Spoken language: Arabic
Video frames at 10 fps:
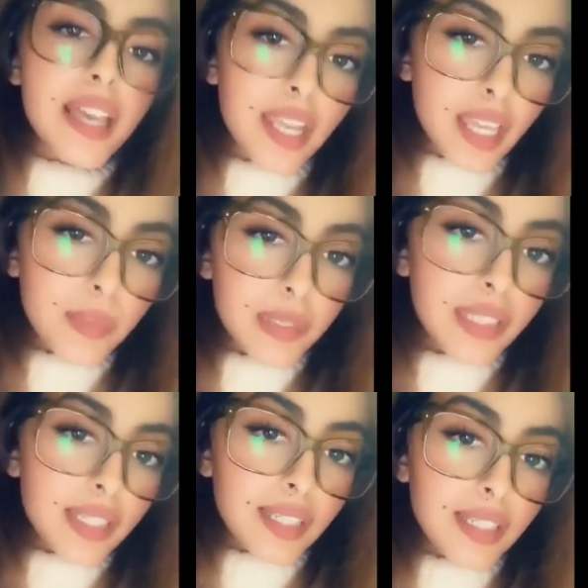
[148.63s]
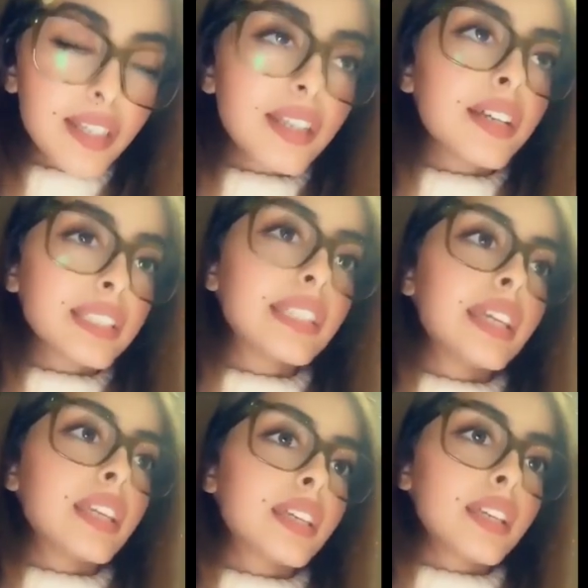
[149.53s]
أنا قبل
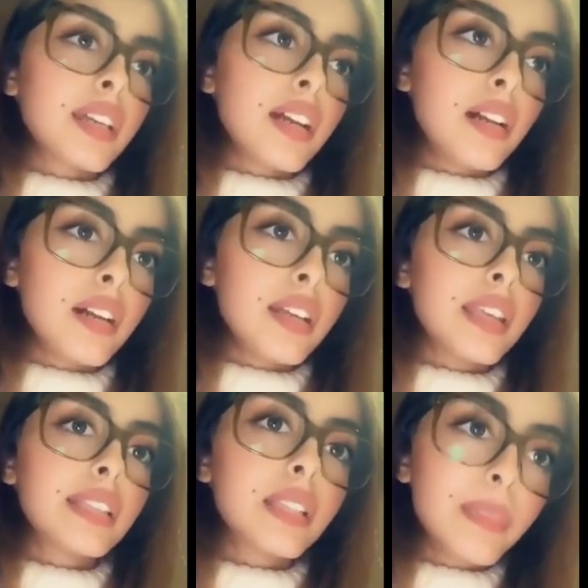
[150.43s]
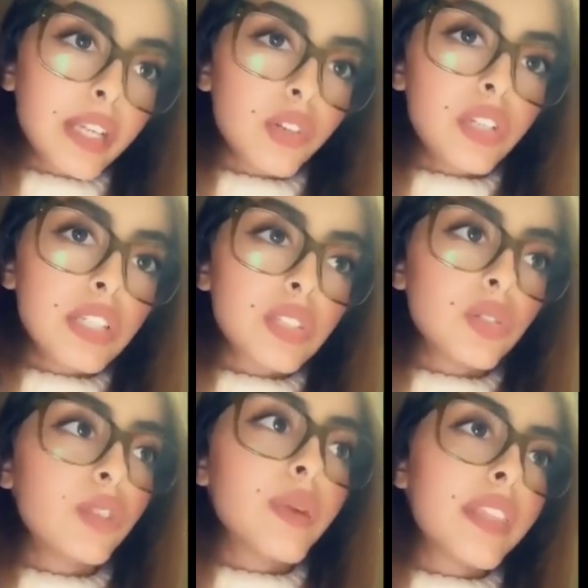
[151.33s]
صدق آه، كنت لما أروح
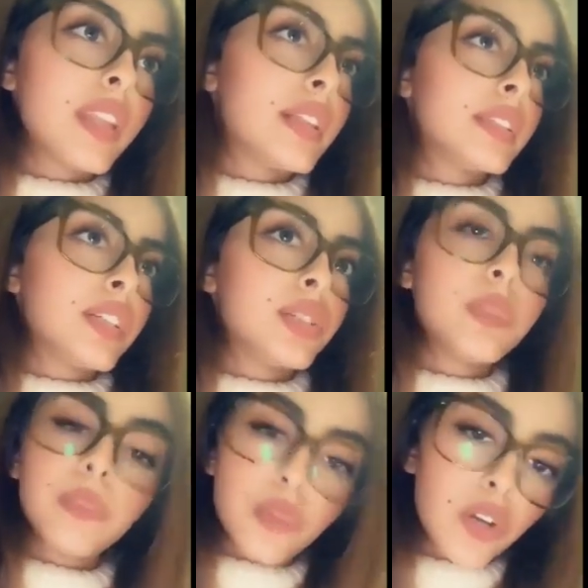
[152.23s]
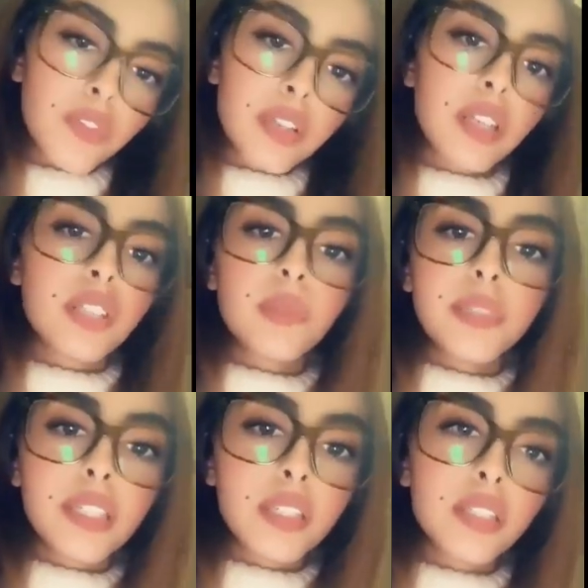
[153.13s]
للسوق مثلا يعجبني بلوفر
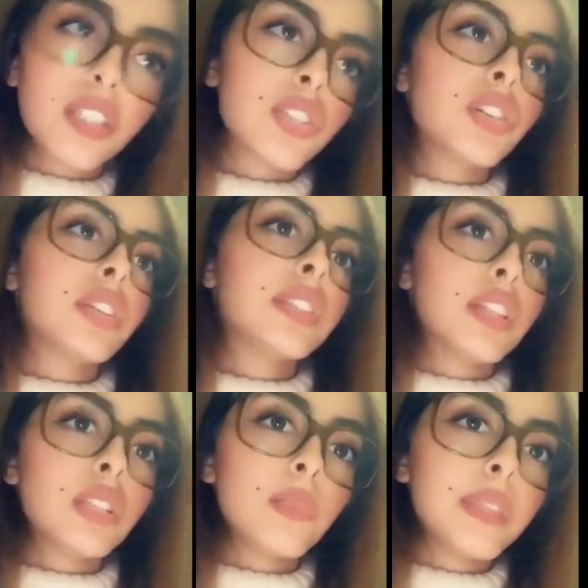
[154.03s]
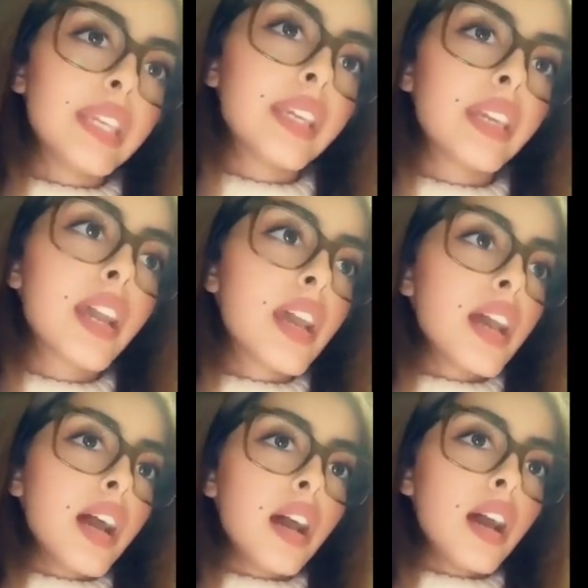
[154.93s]
يعجبني شيرت يعجبني
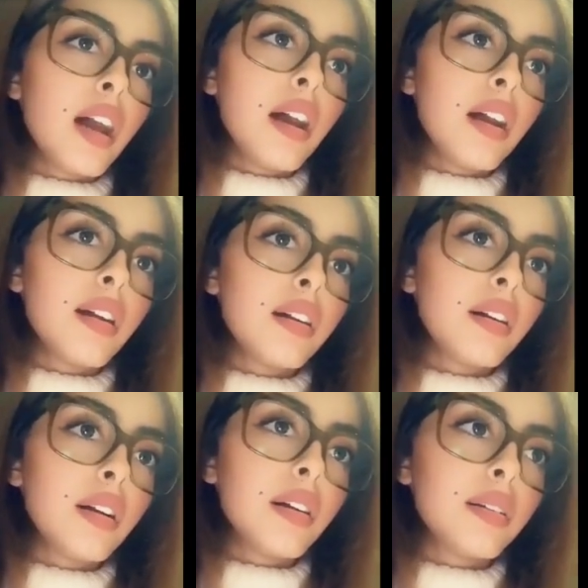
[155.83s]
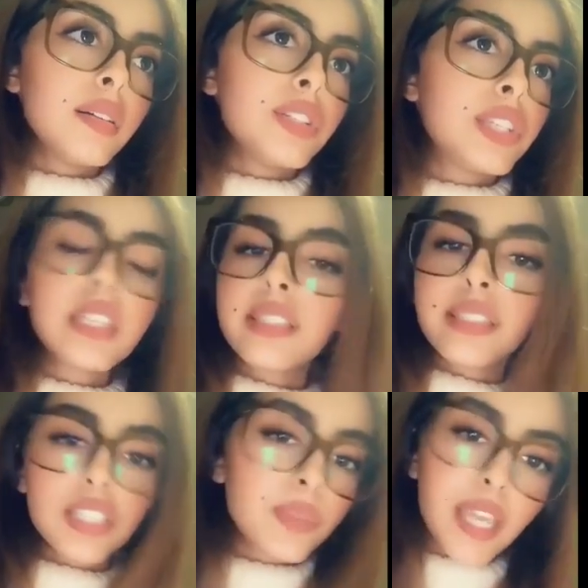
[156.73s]
آه،
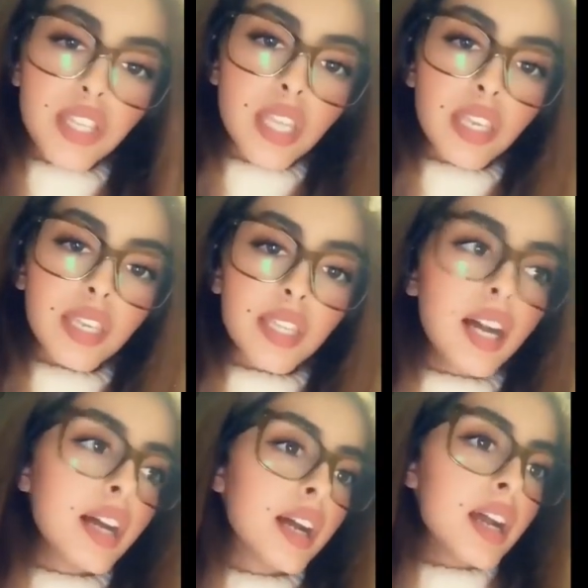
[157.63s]
جينز يعجبني أي شيء كذا